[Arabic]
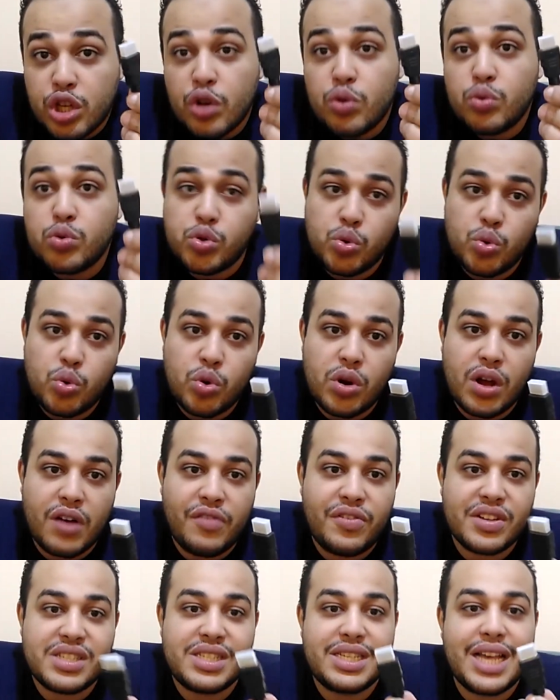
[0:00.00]
وصوره
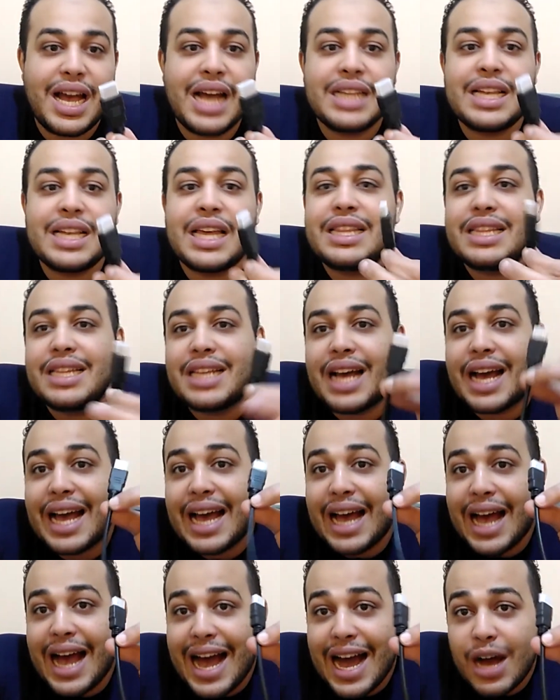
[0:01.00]
فازاي انا
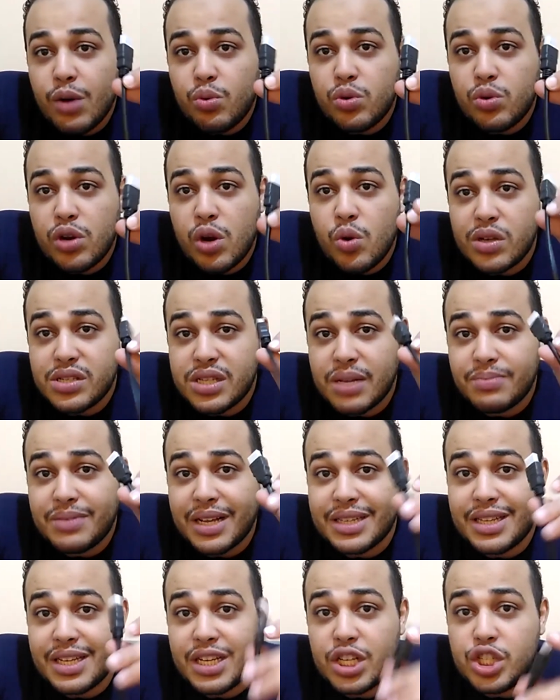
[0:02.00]
احول الوصله
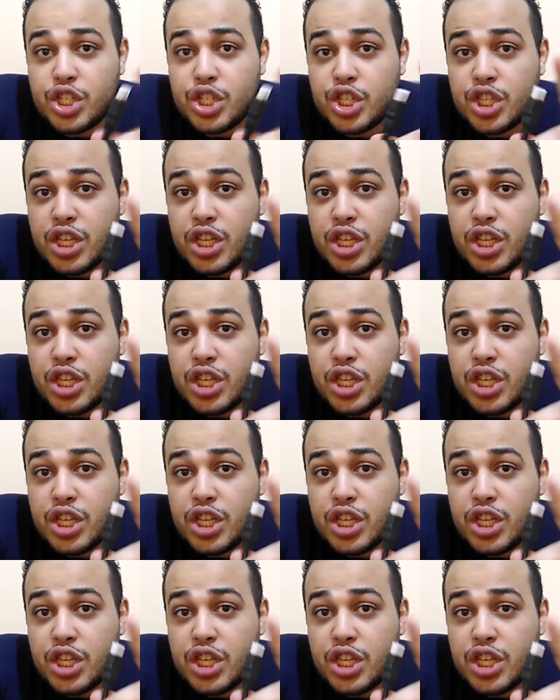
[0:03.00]
بتاعت الاتش دي